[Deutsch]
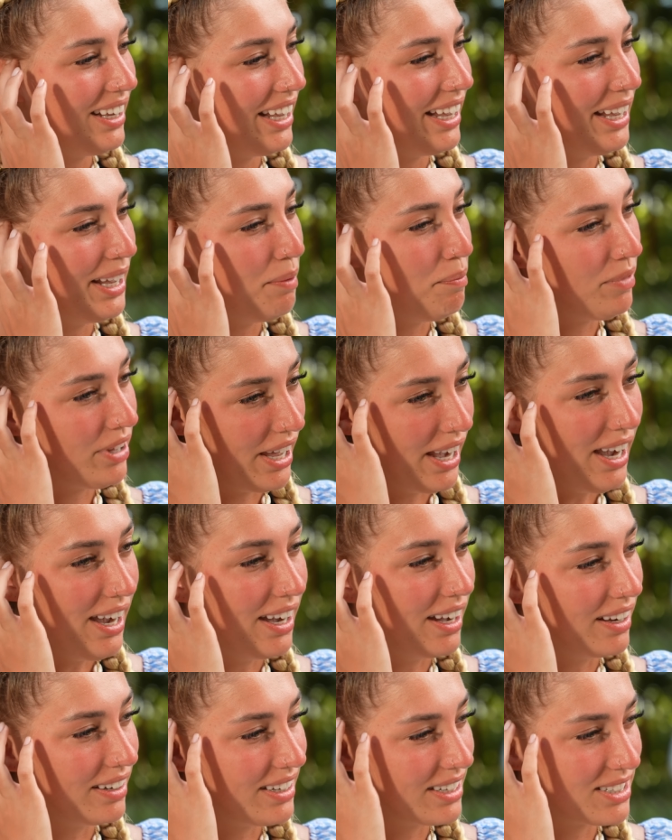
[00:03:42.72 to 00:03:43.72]
Ähm,
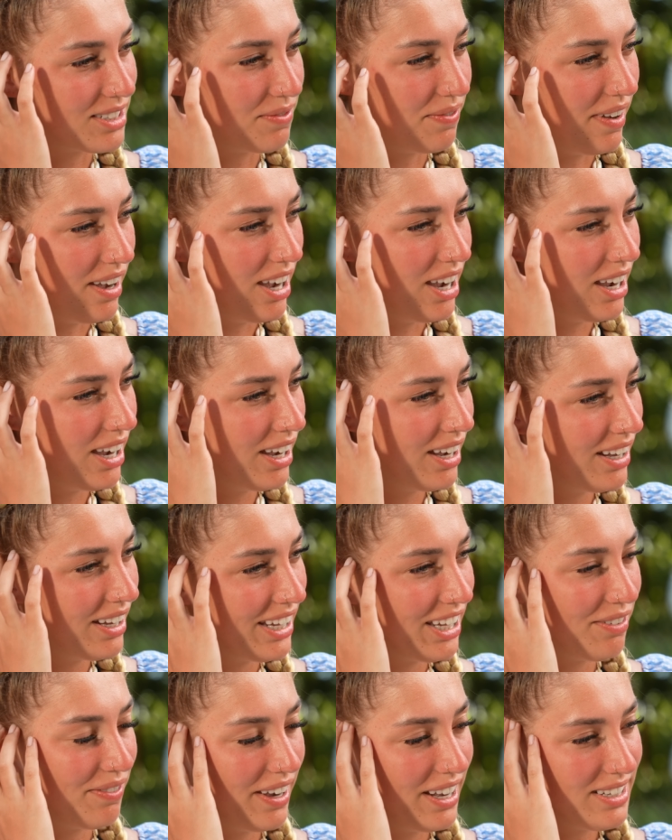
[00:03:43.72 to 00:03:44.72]
ja, das war,
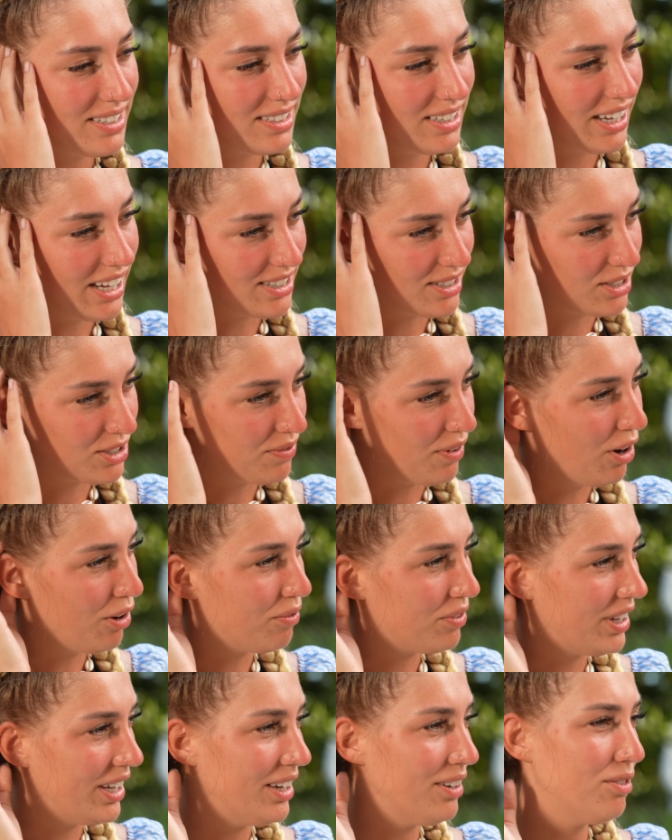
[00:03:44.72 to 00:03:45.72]
ich weiß nicht, also es war
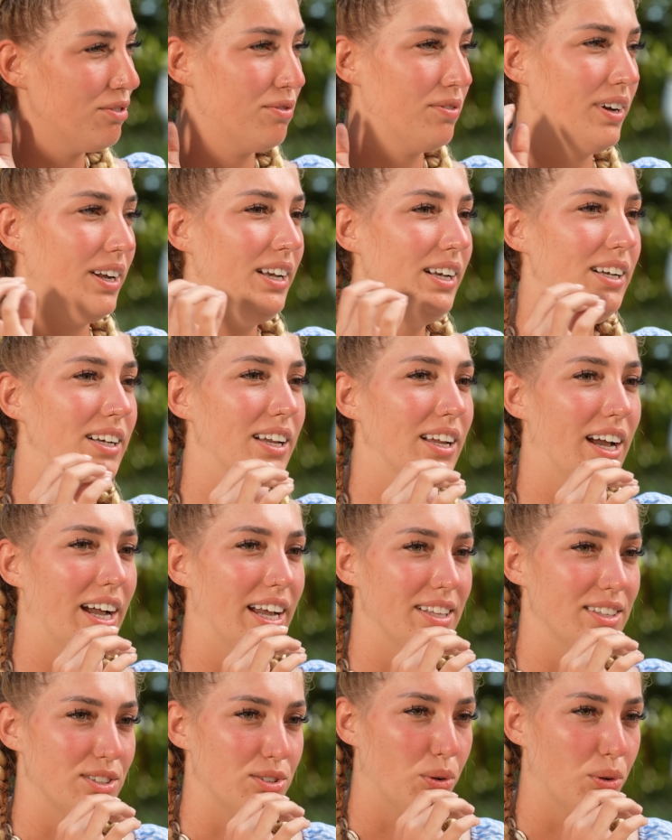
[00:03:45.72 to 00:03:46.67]
auf jeden Fall ein